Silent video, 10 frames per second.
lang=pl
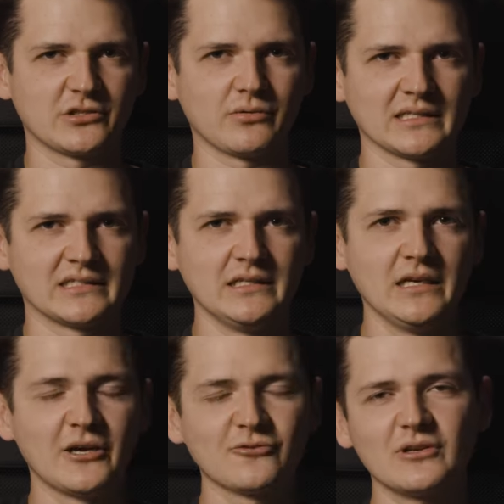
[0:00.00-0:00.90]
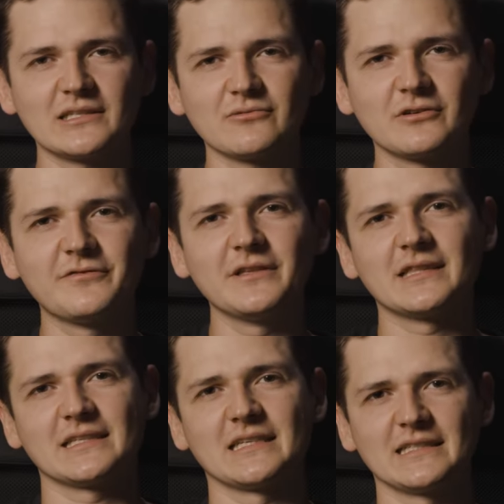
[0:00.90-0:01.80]
sytuacji, które są
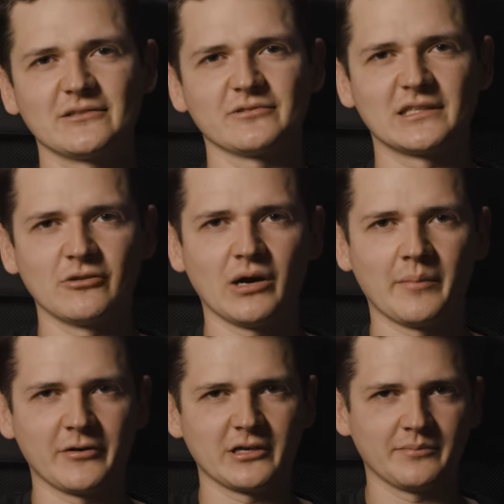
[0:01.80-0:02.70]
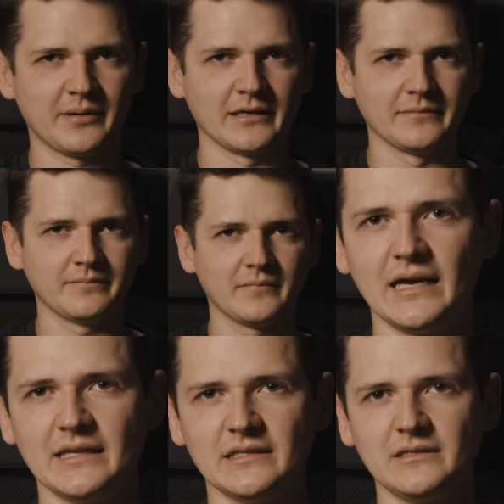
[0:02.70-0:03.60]
kwintesencją stylu American Pie.
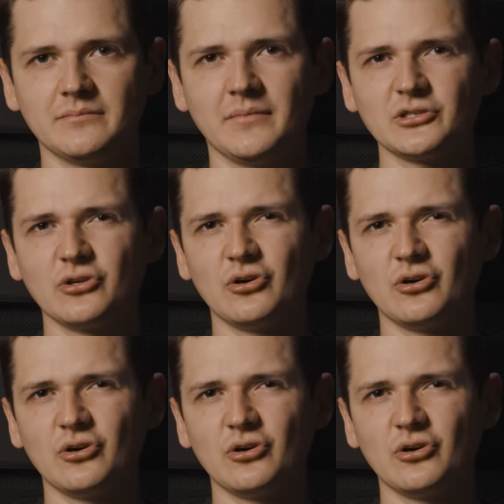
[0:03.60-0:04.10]
Annie marzy